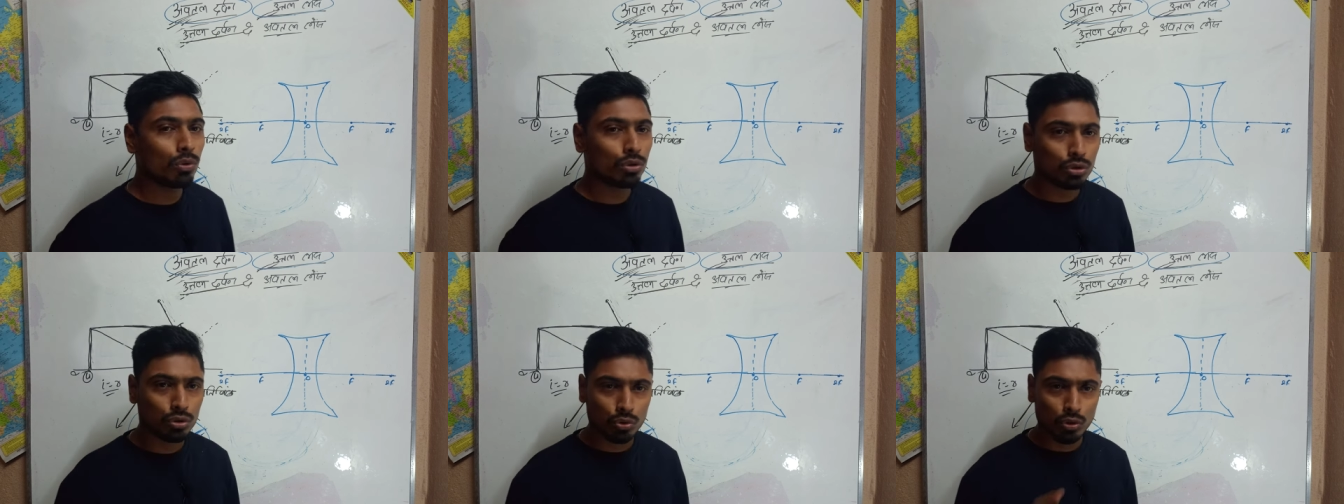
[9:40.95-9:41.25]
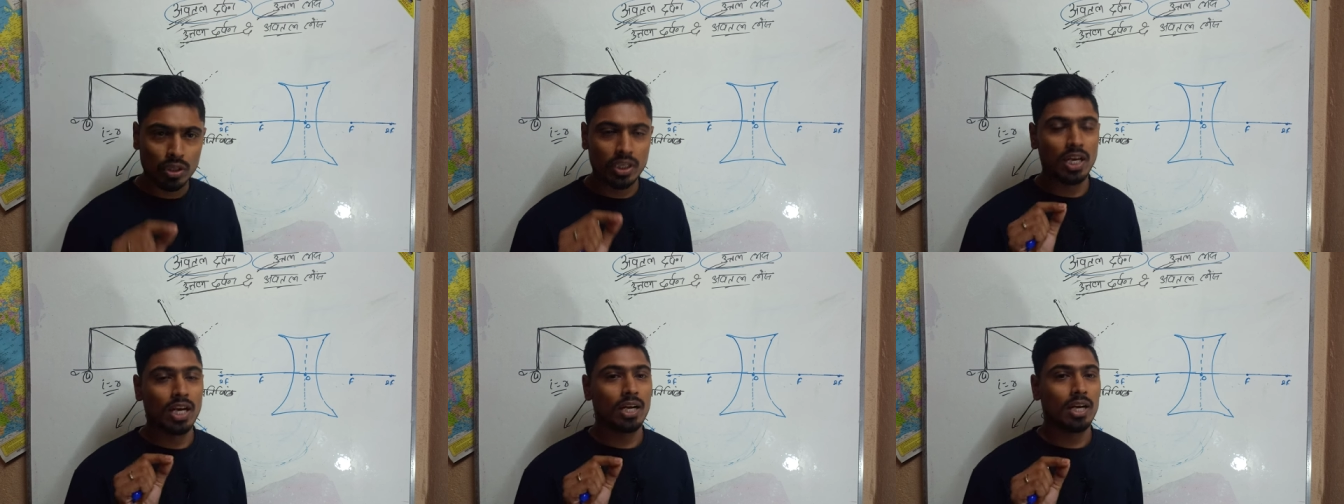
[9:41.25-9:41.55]

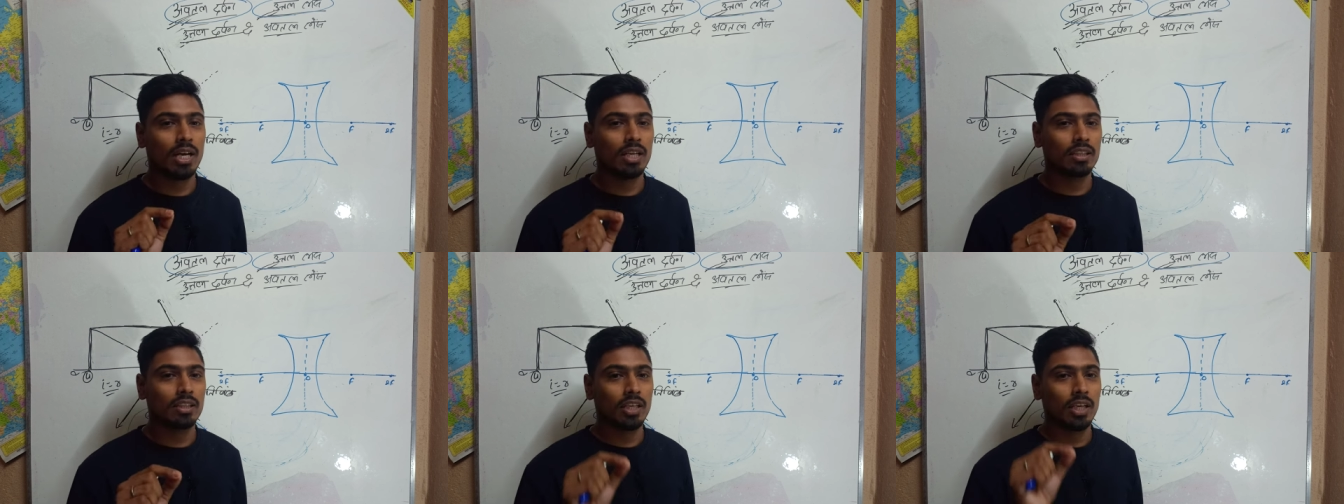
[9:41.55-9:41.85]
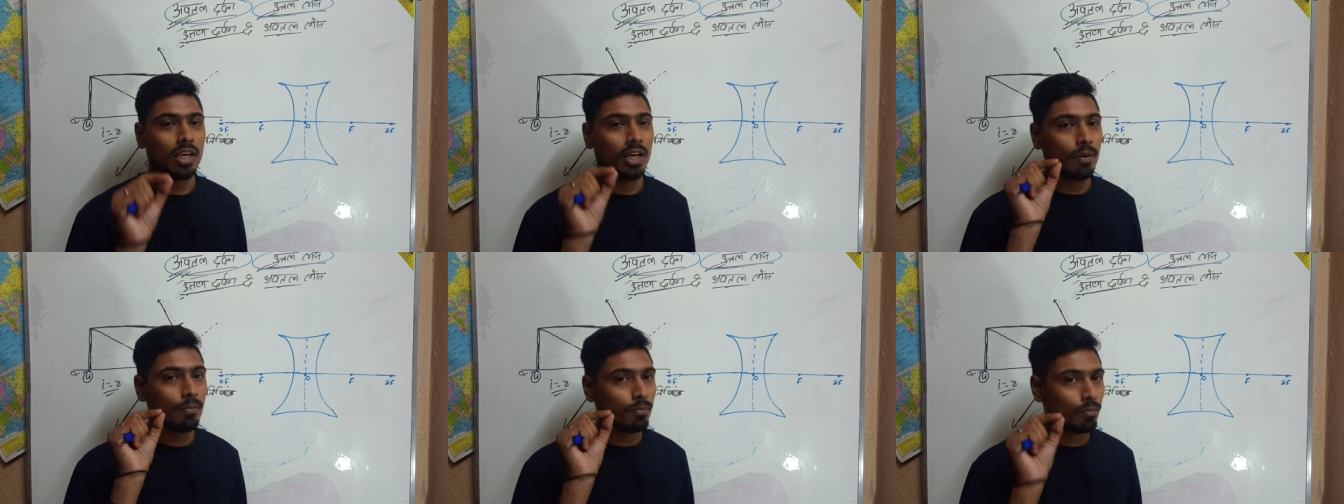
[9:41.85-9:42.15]
उसको क्या कहते
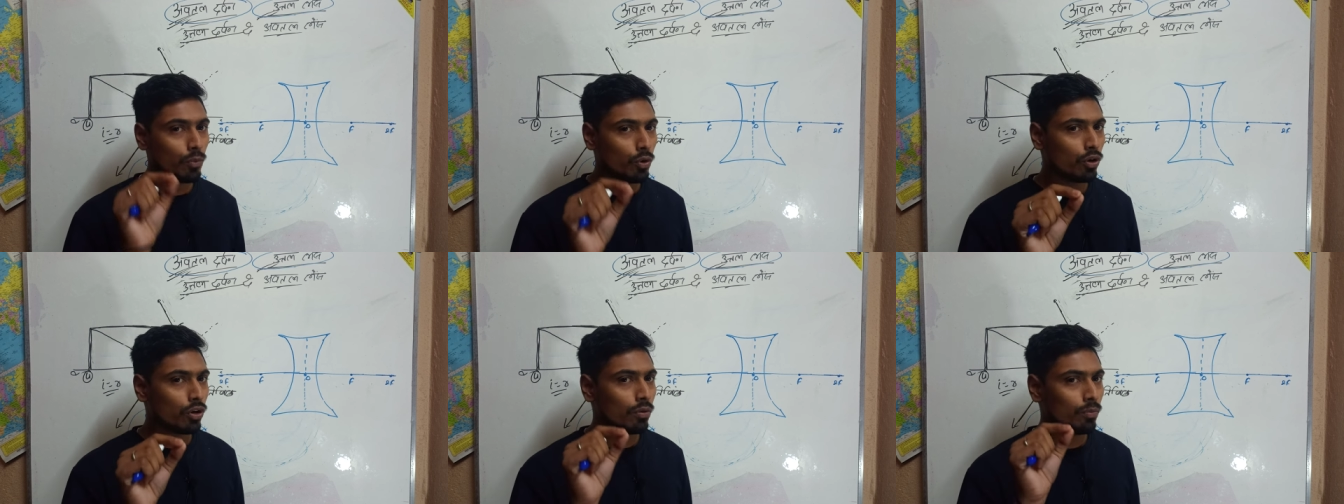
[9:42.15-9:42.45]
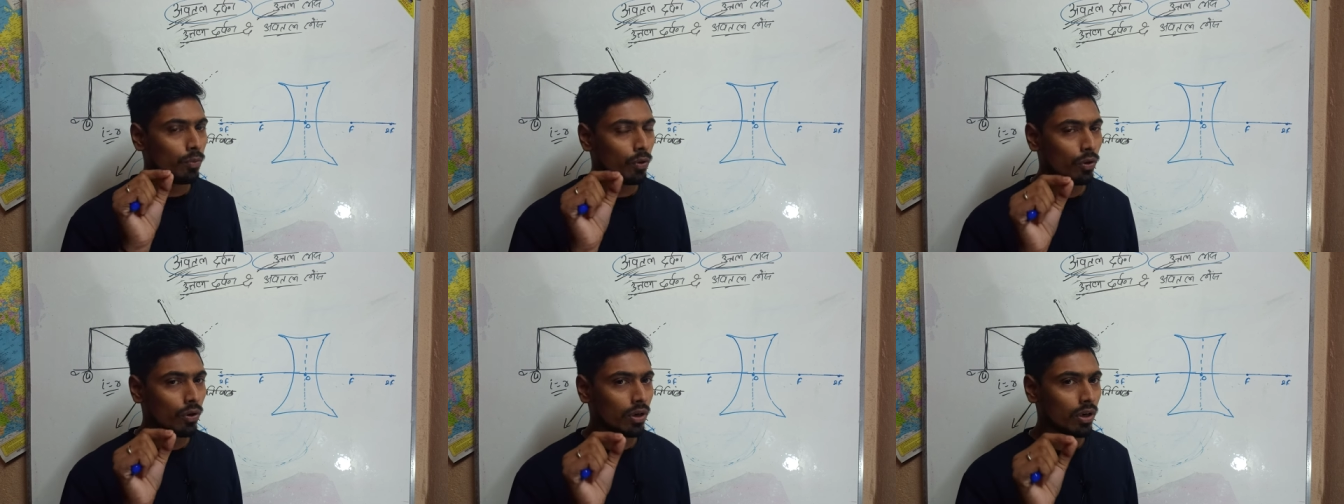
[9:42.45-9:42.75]
हैं मुख
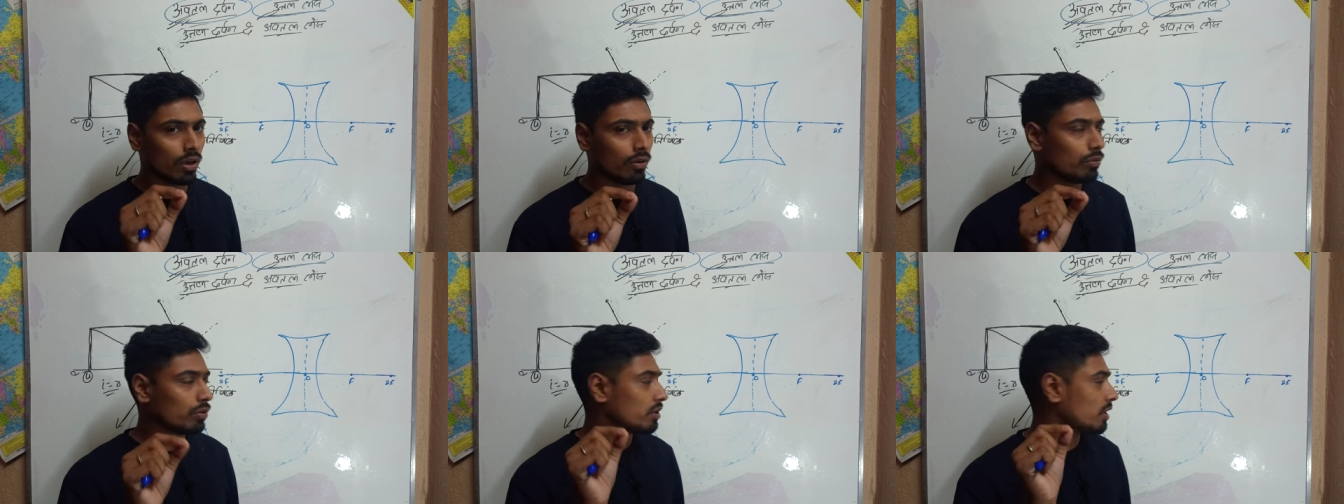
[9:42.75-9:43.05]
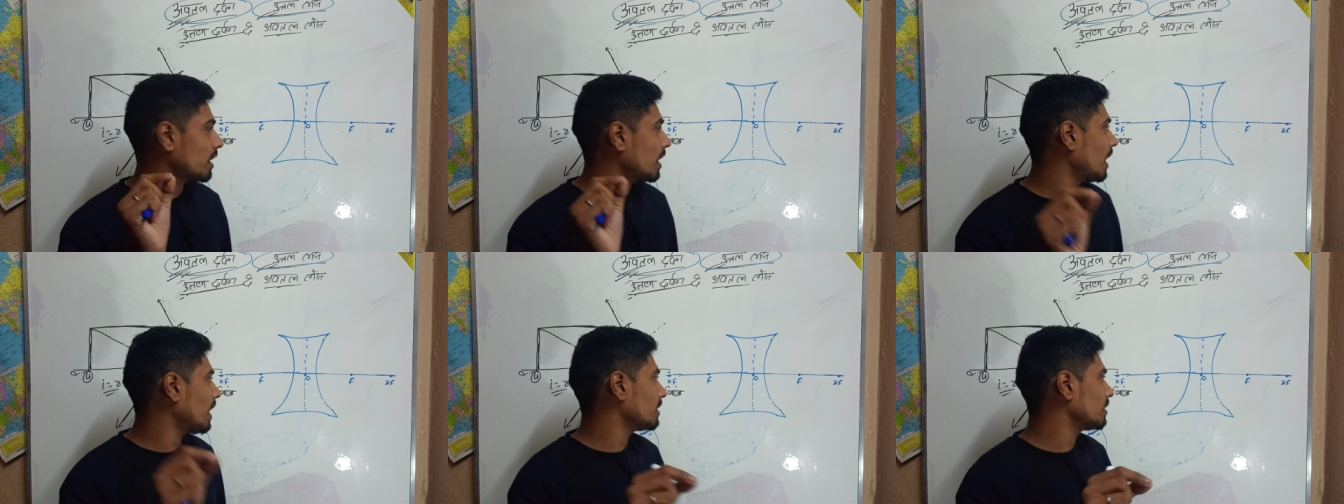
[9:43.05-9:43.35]
फोक
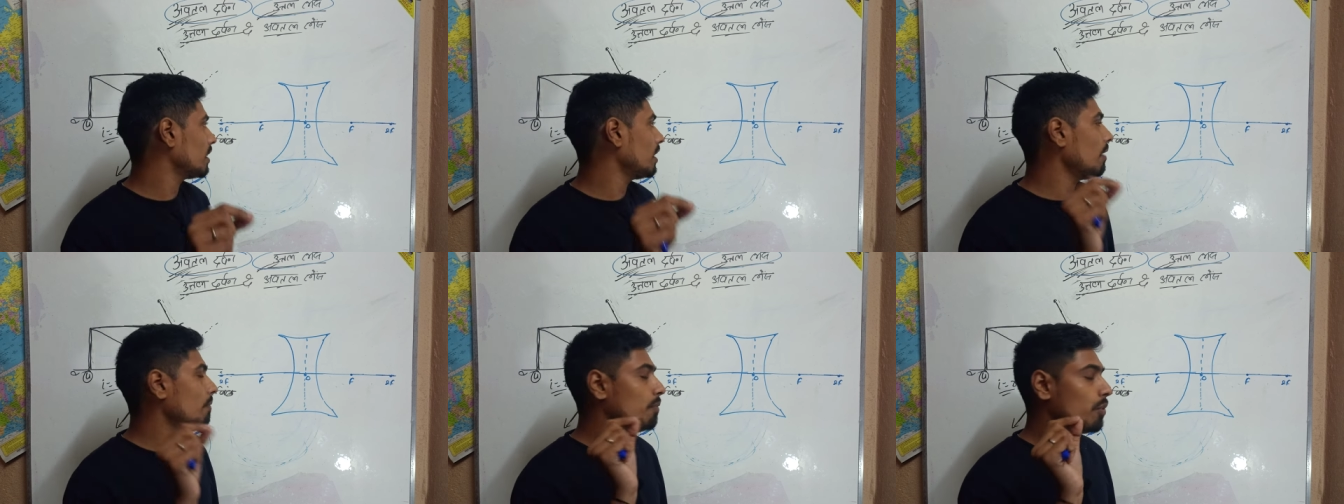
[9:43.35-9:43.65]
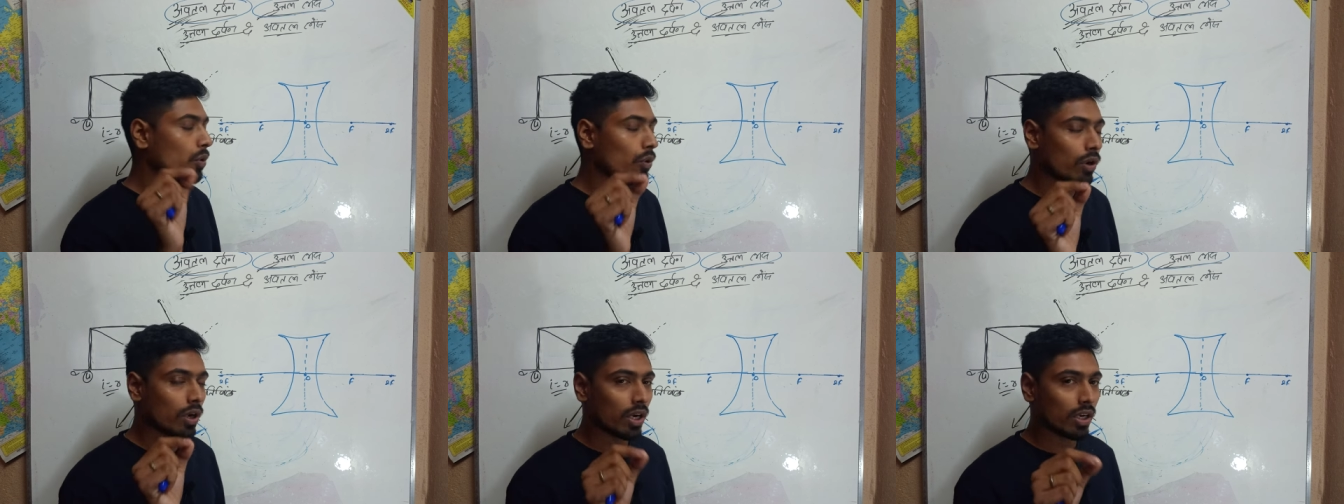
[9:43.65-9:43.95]
उसे कहते
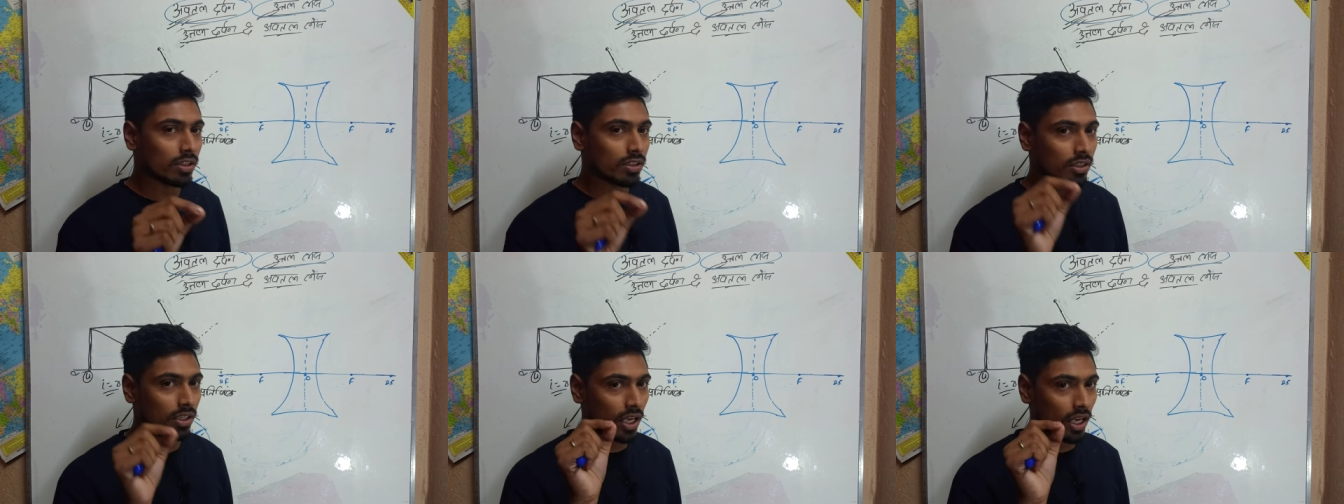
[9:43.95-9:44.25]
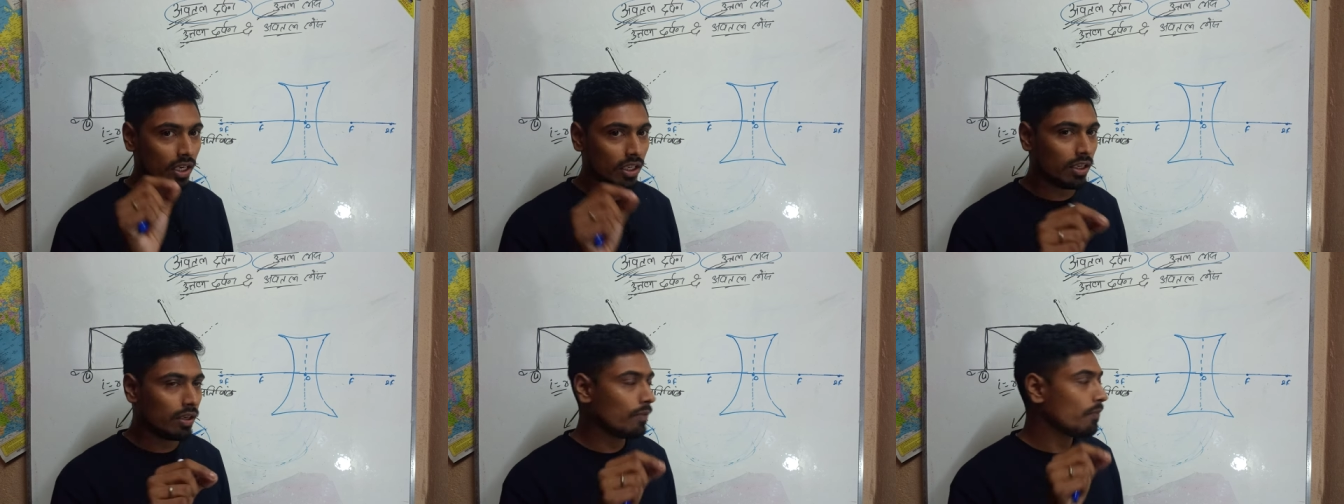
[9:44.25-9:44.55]
हैं फोकस
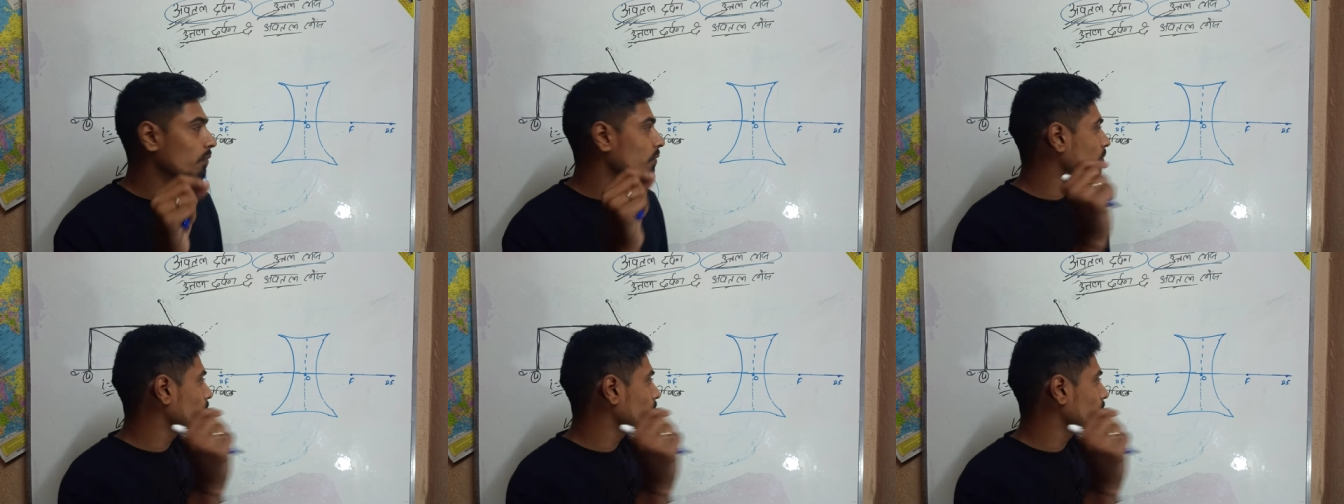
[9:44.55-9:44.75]
यानी